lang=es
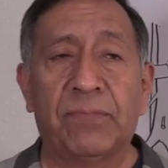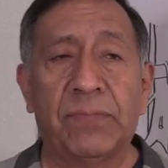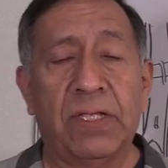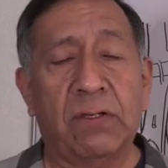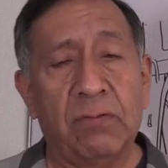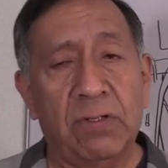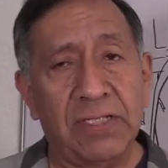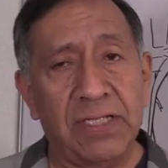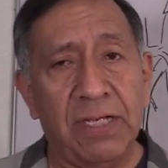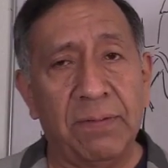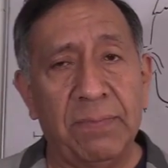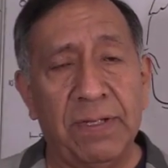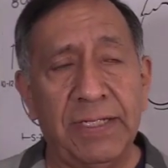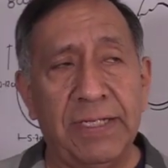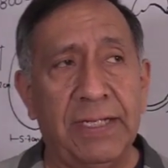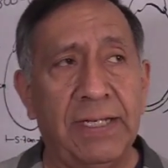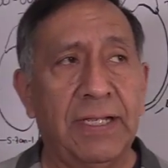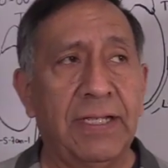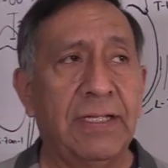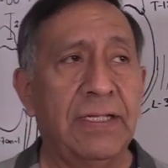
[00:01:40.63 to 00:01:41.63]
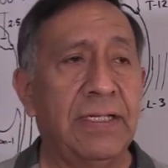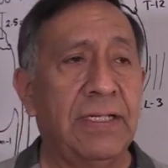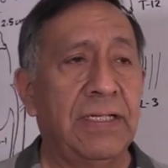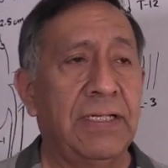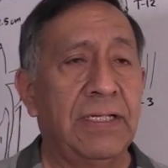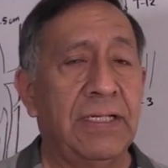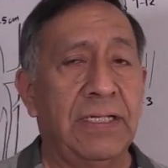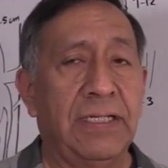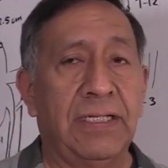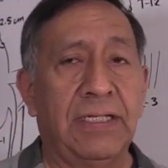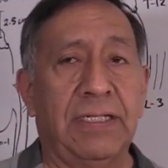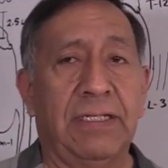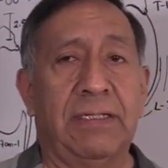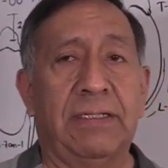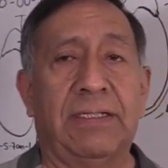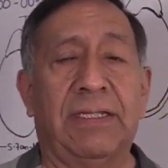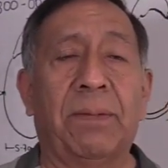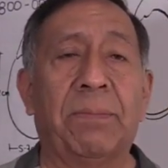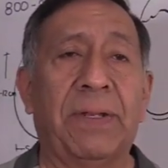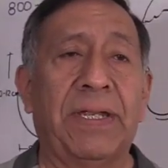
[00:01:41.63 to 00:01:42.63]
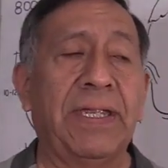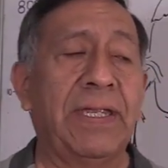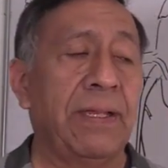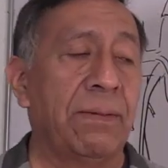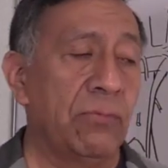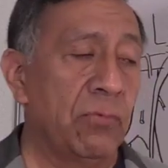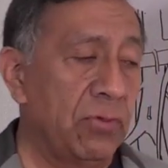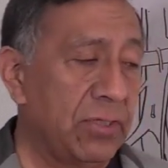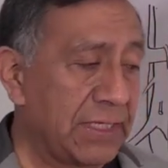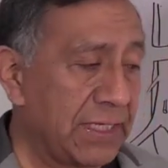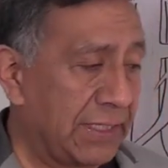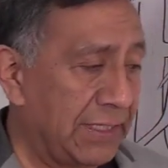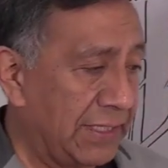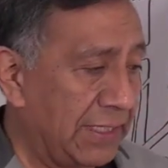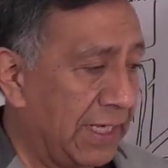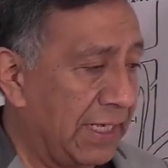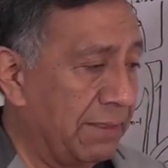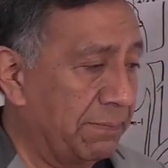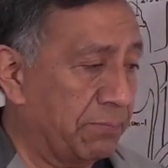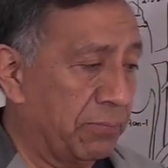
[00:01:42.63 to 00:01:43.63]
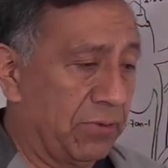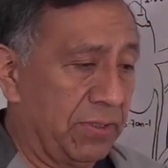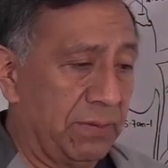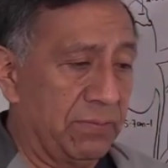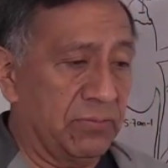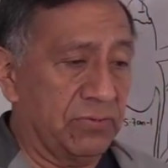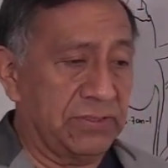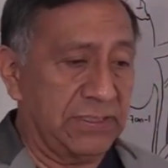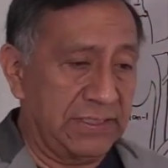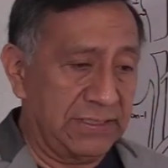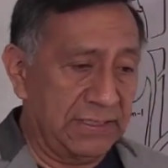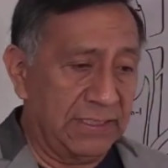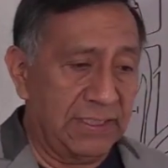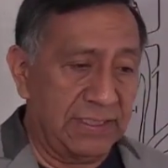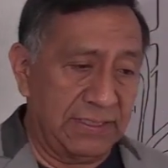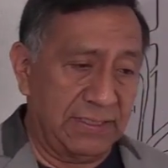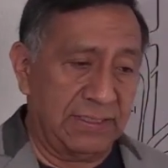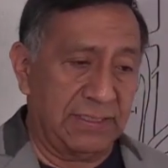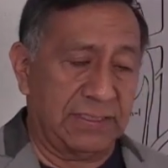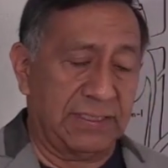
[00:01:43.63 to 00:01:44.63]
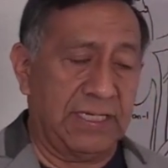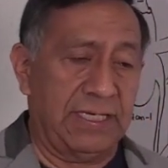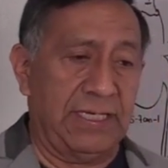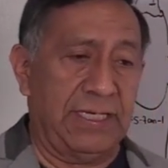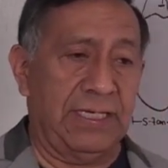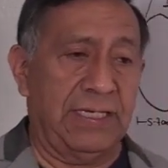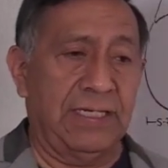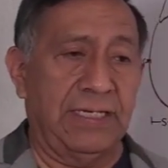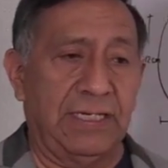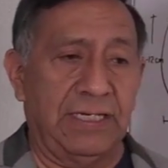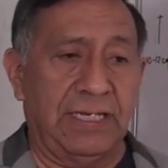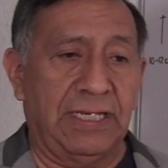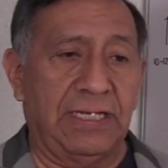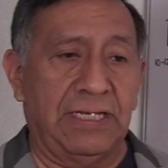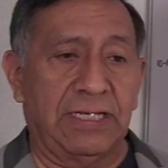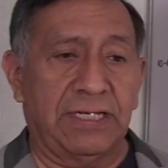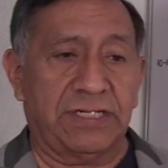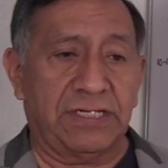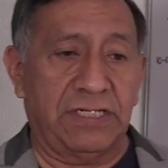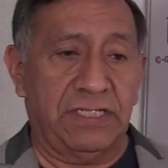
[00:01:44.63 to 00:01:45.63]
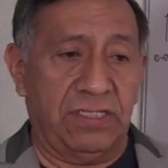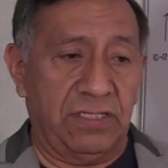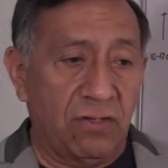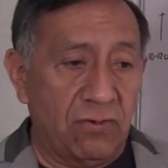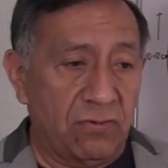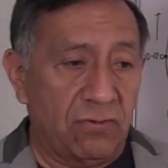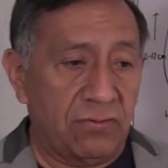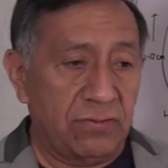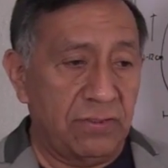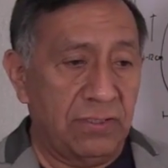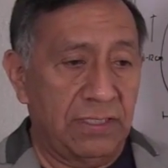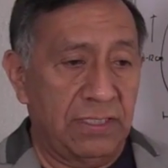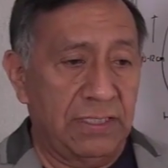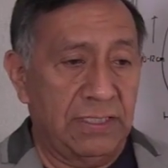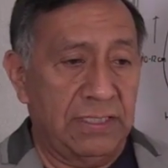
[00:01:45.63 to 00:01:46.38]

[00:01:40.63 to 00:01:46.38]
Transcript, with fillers: De cualquier manera, eh, de manera muy general, podemos decir que el riñón